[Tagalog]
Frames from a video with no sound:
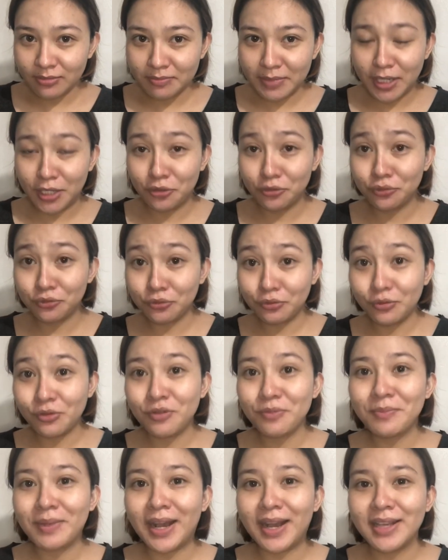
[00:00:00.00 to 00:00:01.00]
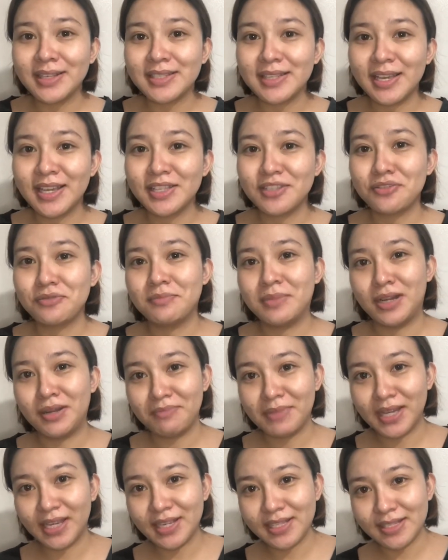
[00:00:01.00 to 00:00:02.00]
May nagtulog pa kasi, so
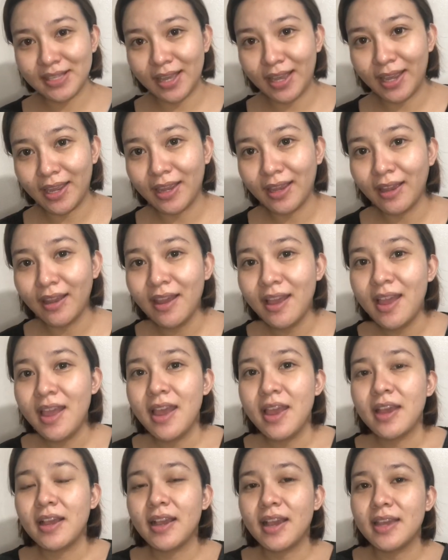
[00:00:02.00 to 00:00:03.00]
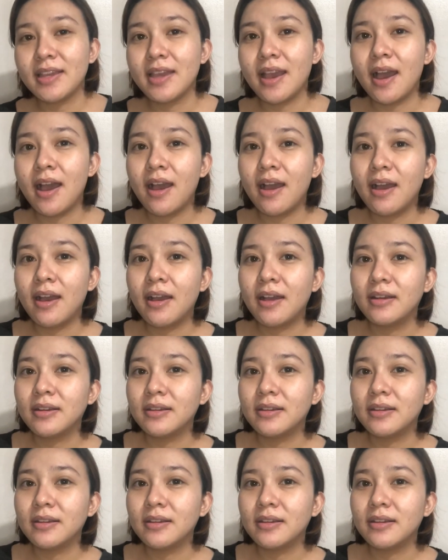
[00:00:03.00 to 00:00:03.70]
magising. Kaya,